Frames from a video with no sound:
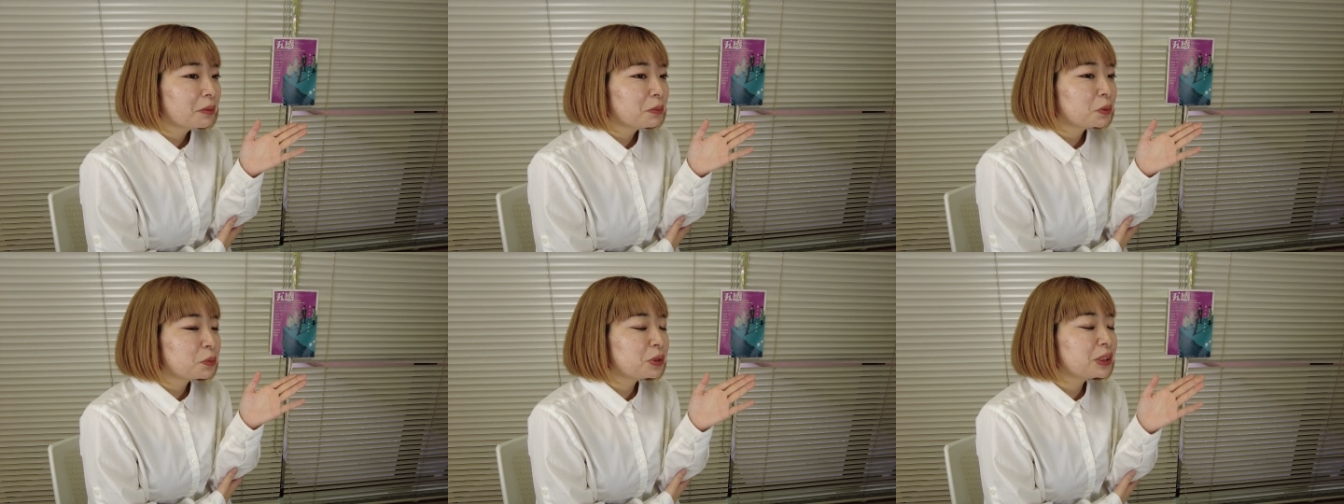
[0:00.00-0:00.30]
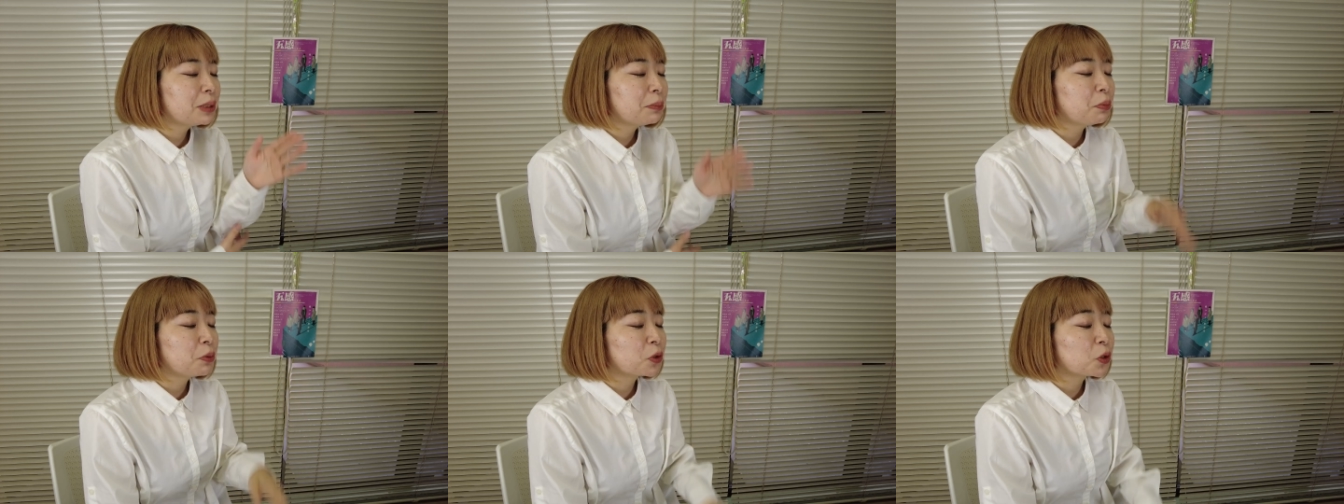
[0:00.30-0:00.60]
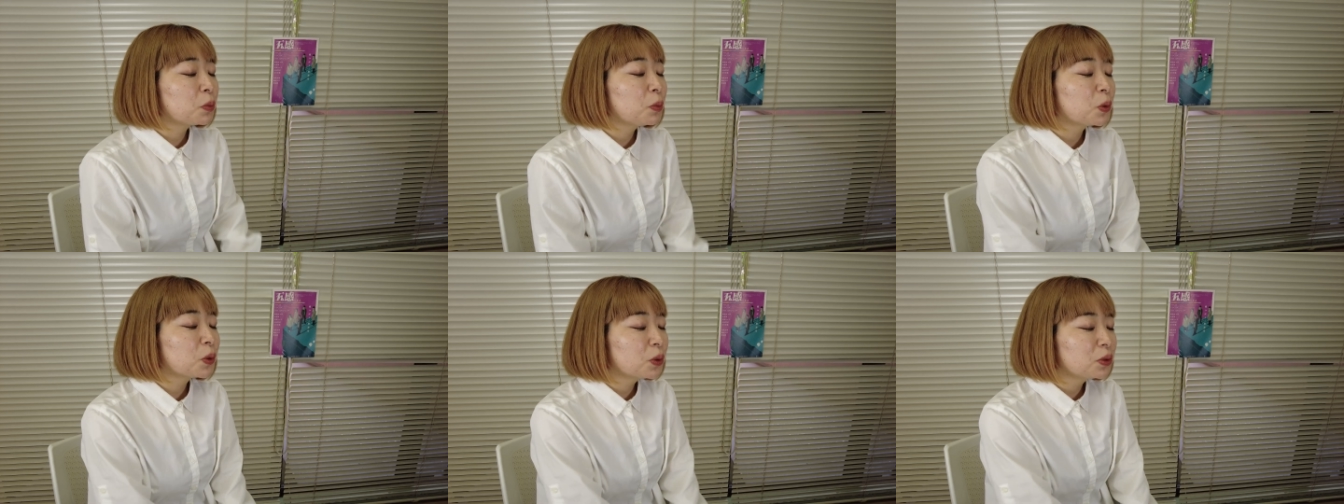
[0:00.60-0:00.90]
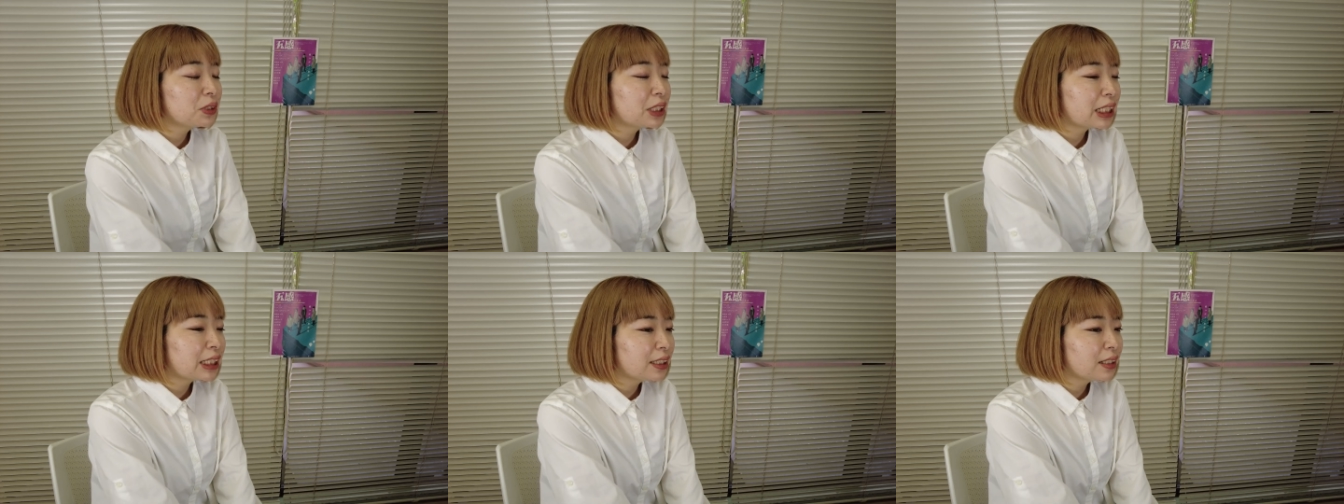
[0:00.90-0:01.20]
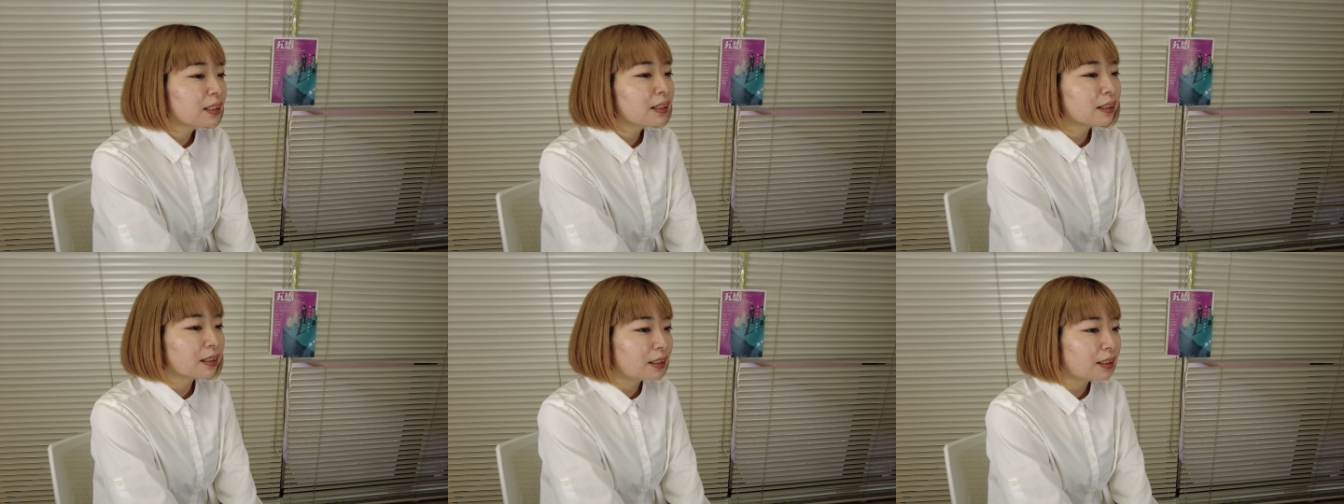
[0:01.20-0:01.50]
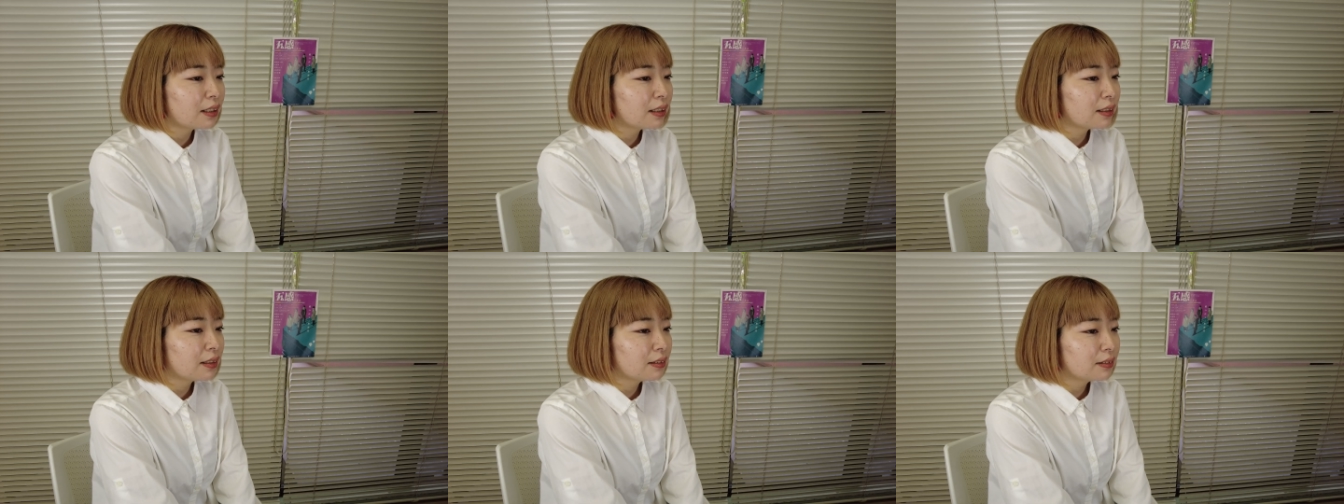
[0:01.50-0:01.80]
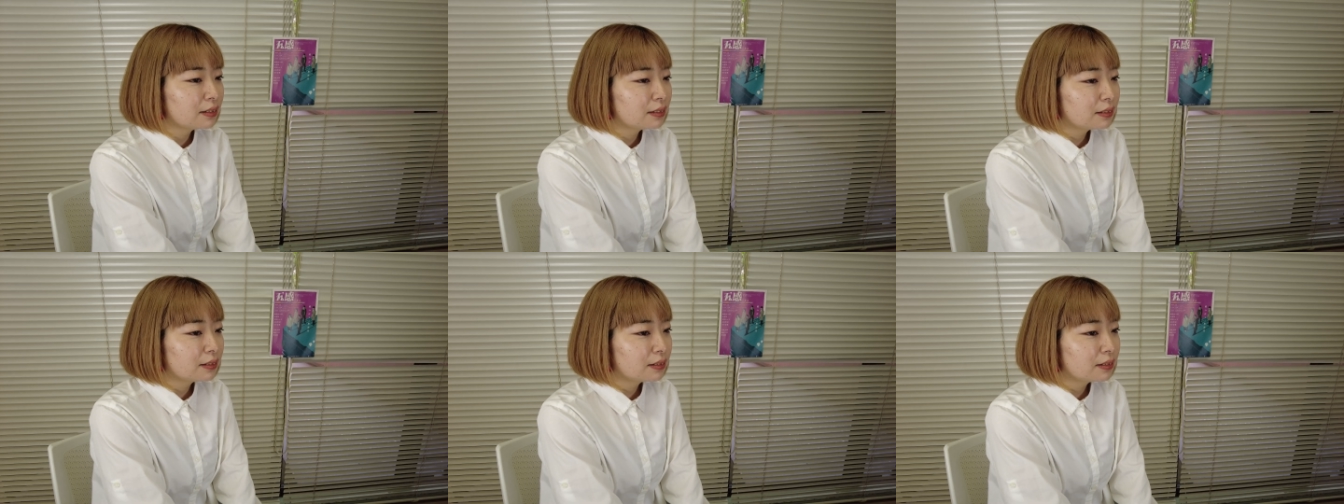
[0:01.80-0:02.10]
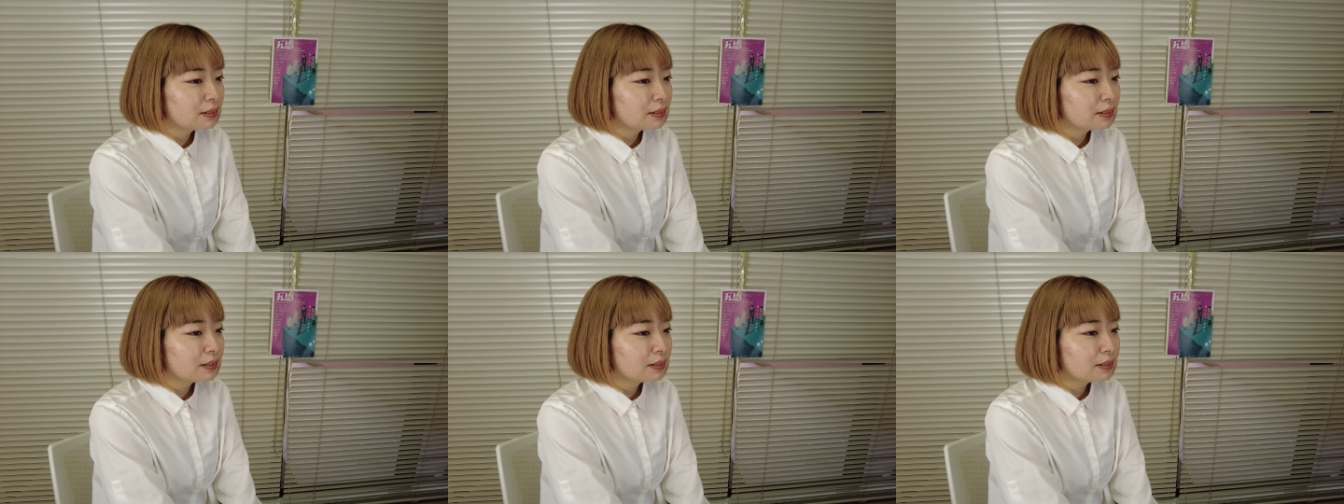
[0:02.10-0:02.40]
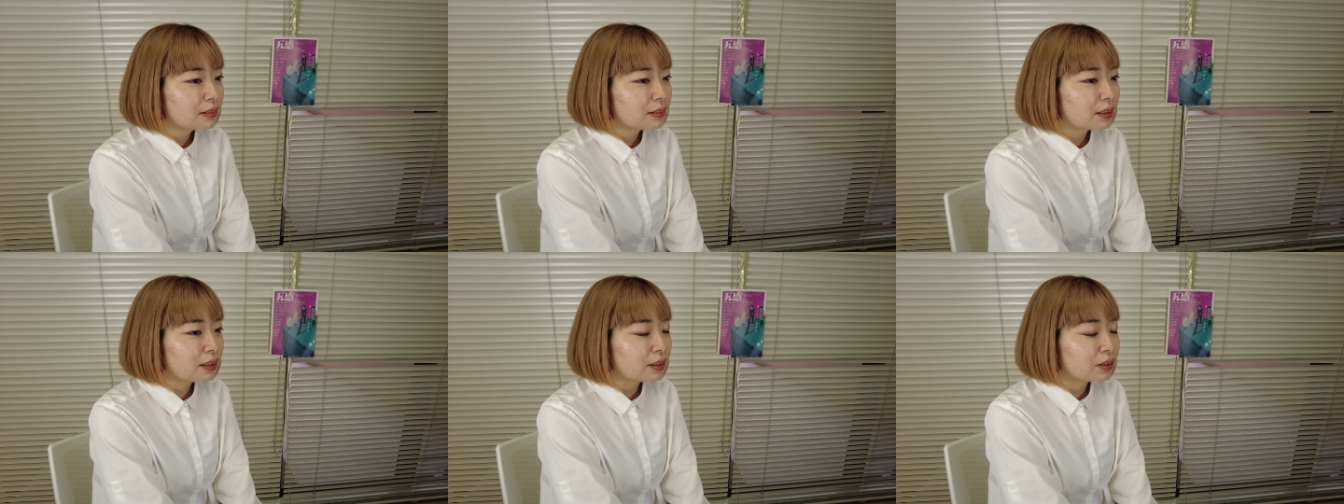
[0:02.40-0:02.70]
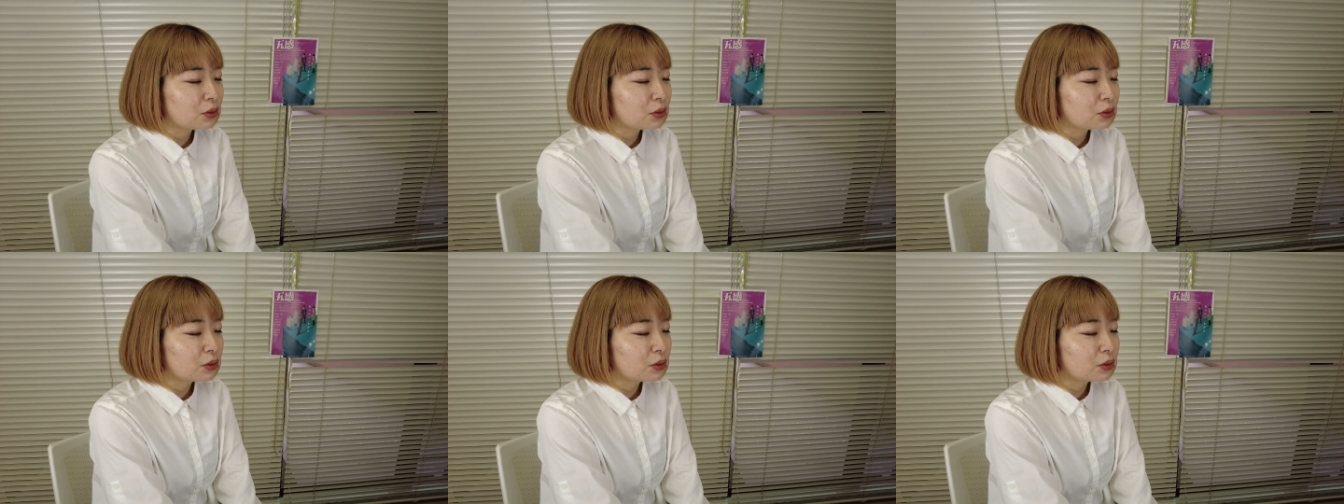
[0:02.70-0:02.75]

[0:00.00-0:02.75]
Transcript: もうみんなボロボロになりながらあ